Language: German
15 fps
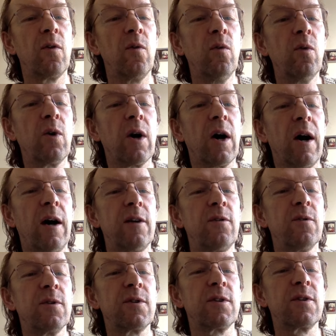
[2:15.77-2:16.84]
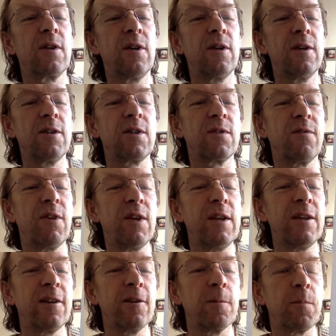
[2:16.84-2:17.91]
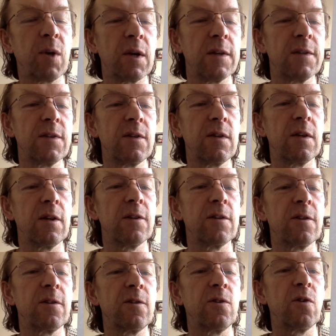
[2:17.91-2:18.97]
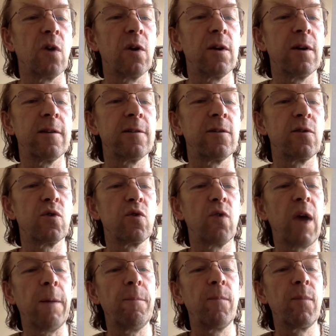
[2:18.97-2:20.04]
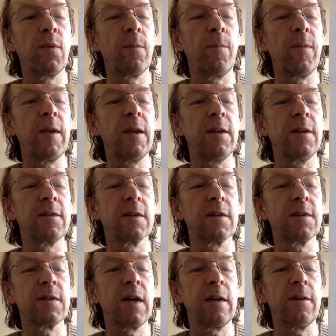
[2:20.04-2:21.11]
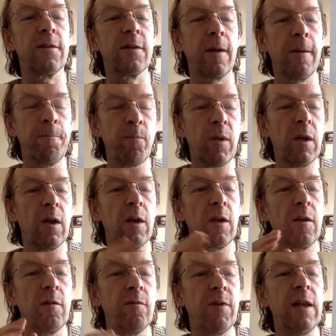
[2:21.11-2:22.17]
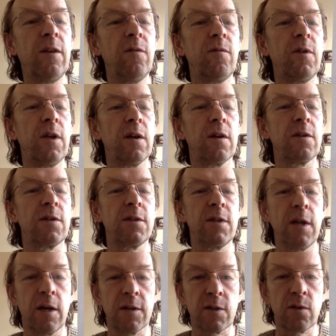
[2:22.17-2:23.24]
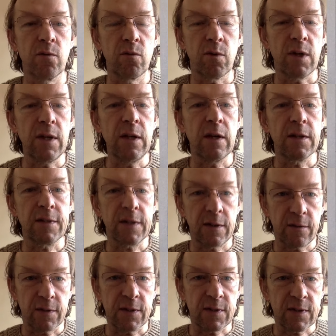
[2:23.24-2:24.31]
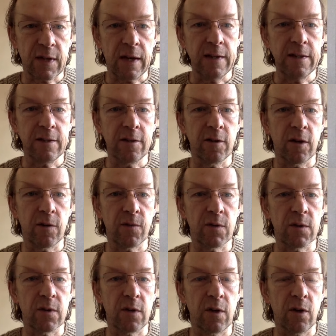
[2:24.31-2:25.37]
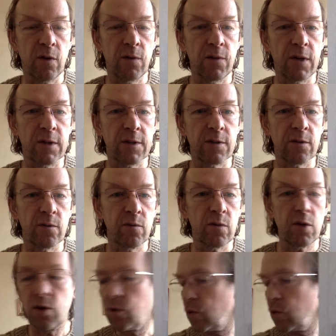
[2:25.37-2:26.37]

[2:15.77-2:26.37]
Uranus Zwillinge Präsident Donald Trump. Interessant. Wenn wir die Astrologie als etwas Zeichenhaftes auffassen, und ich